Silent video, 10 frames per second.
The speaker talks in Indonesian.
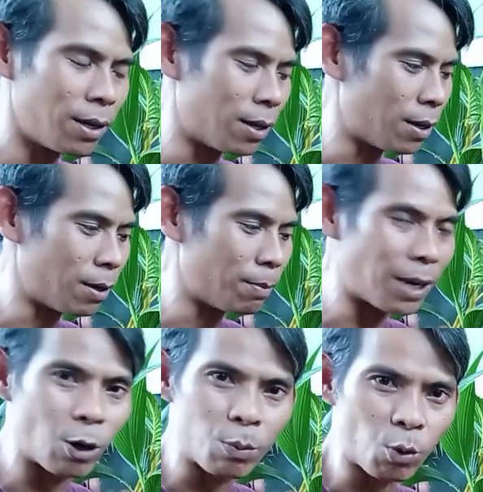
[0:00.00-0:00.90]
uh,
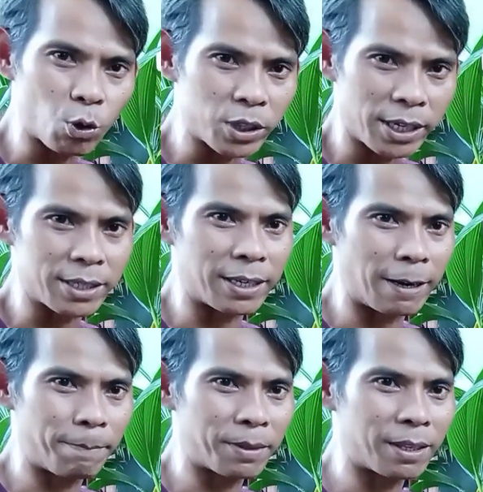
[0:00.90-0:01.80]
melalui proses
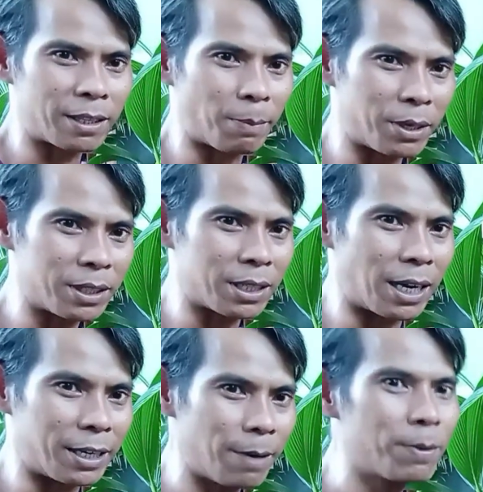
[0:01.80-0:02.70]
ya tapi
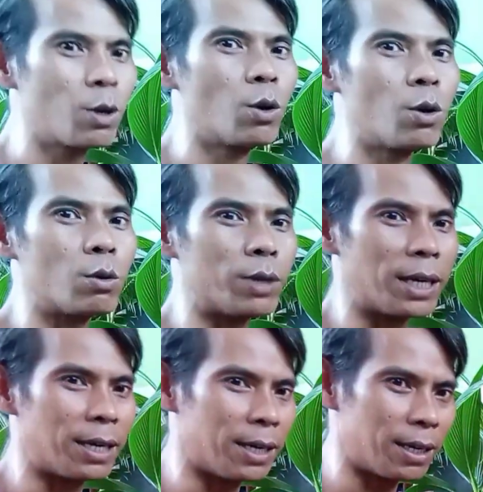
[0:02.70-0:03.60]
setelahnya udah